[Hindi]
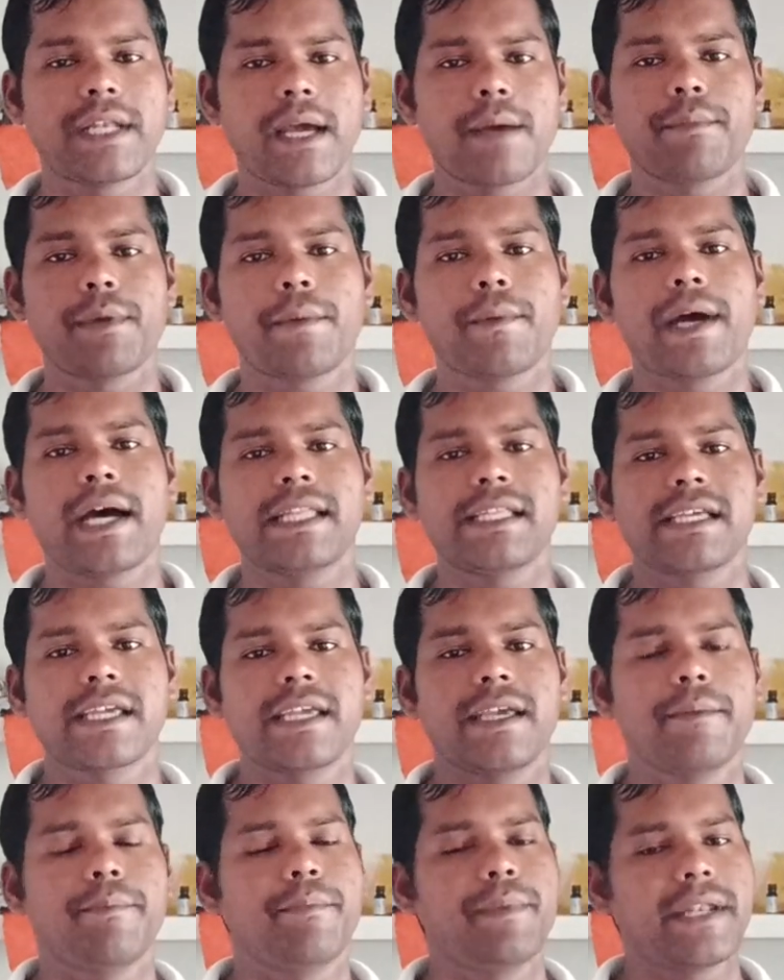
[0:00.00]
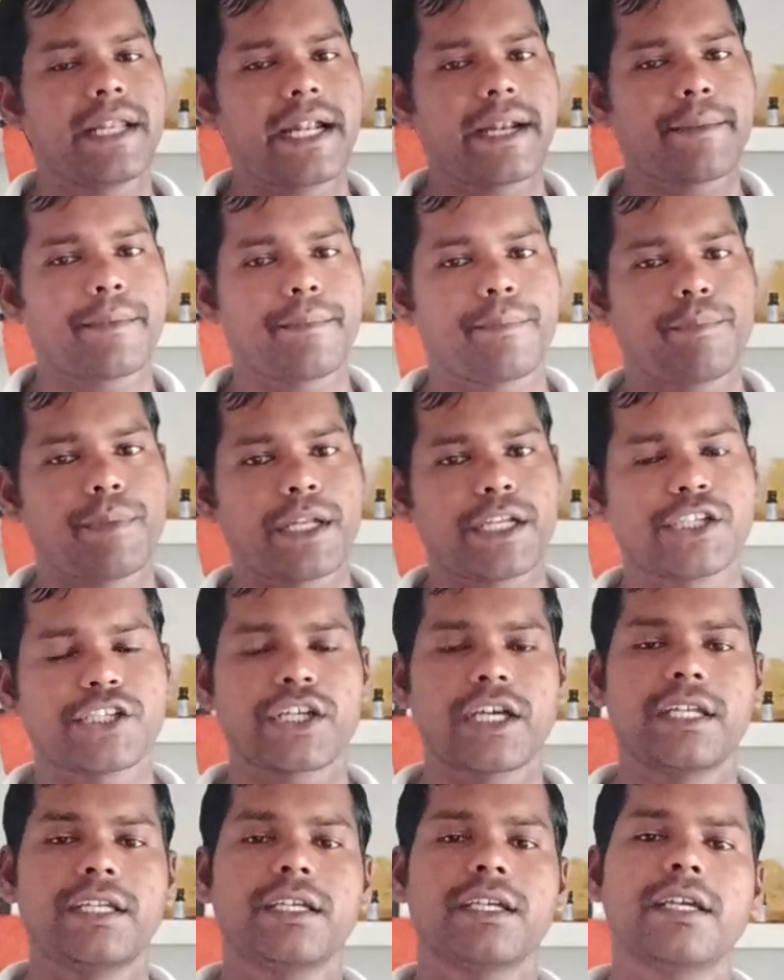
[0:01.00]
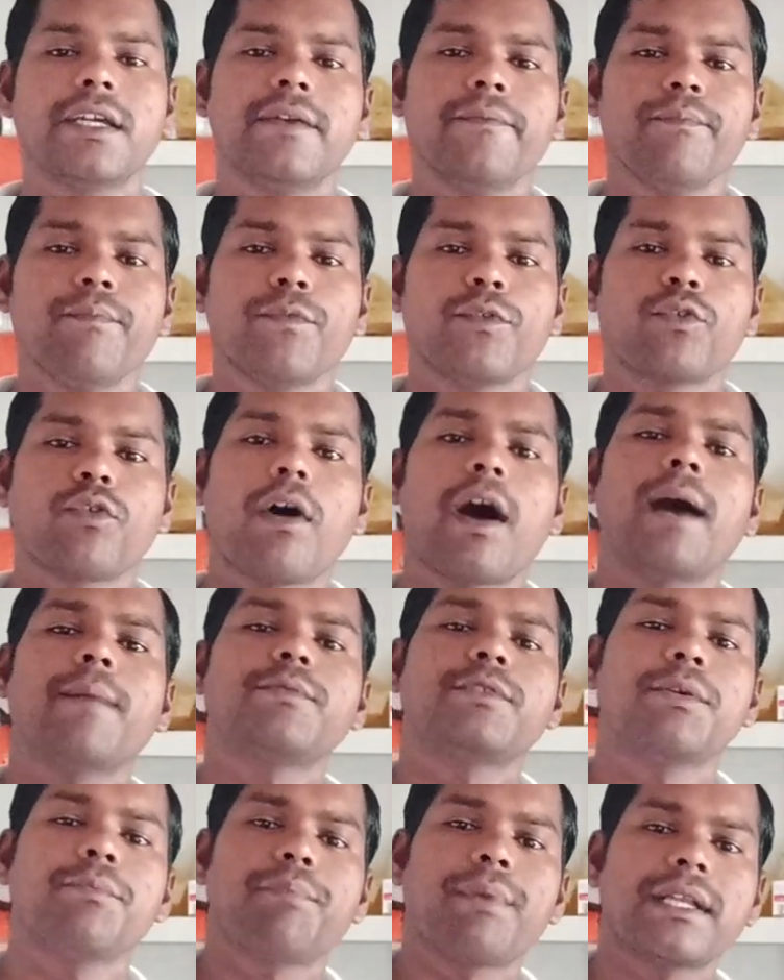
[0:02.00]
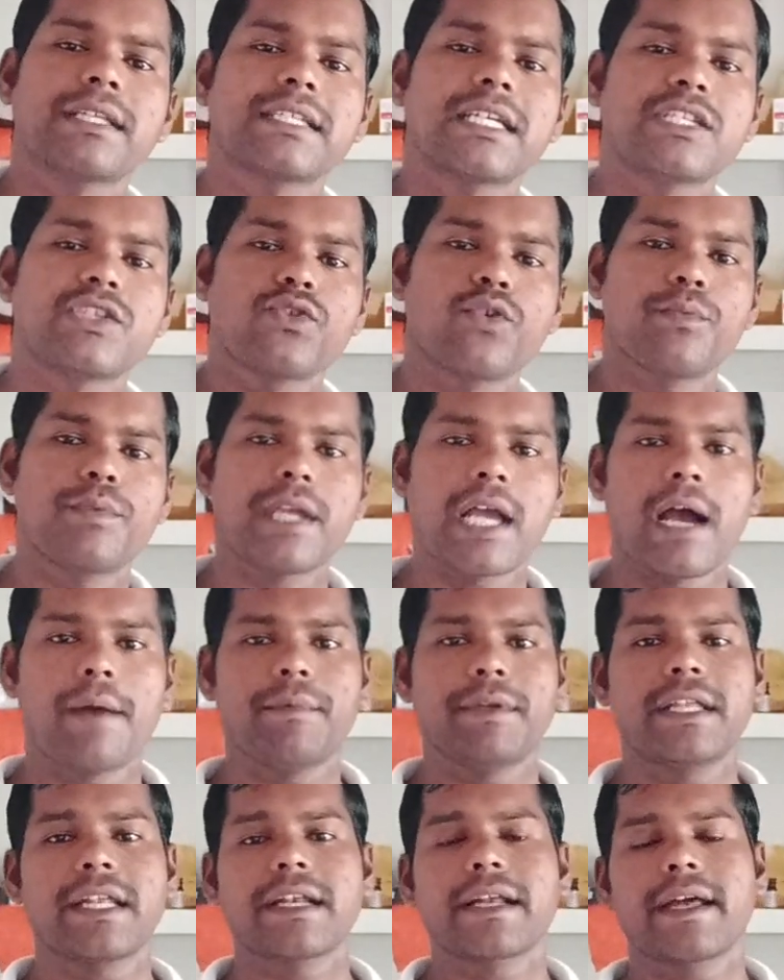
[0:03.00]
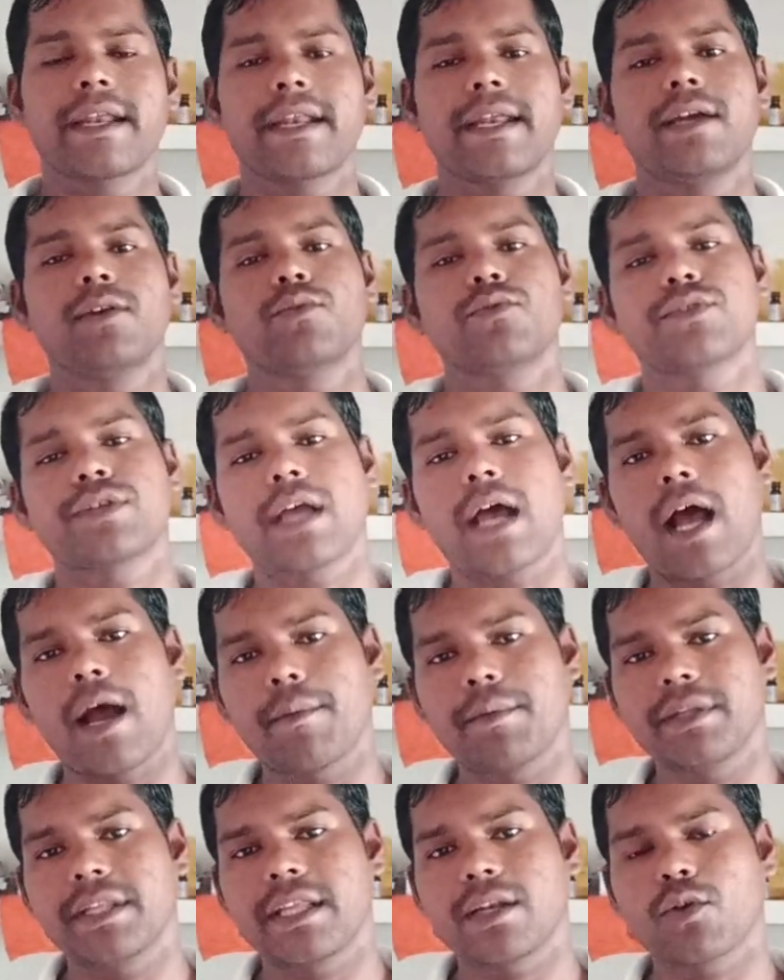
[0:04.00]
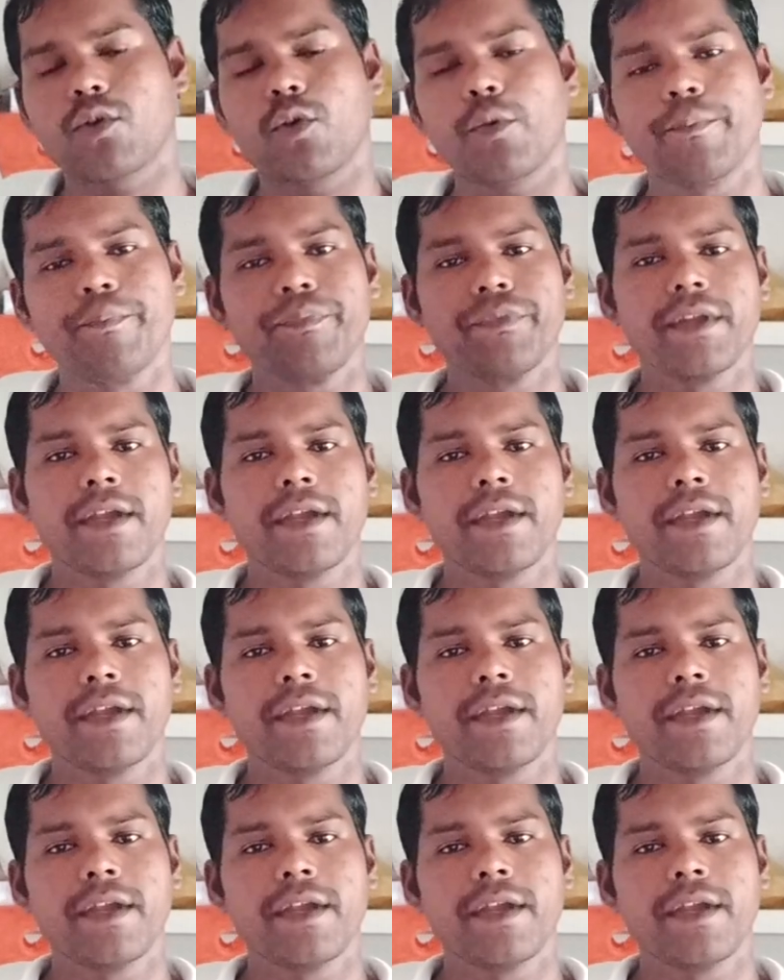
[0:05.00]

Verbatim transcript: बिना विवाद के बिना परेशानी के तो आप सिंपल सा जो भी आवेदन कर रहे हैं उस आवेदन को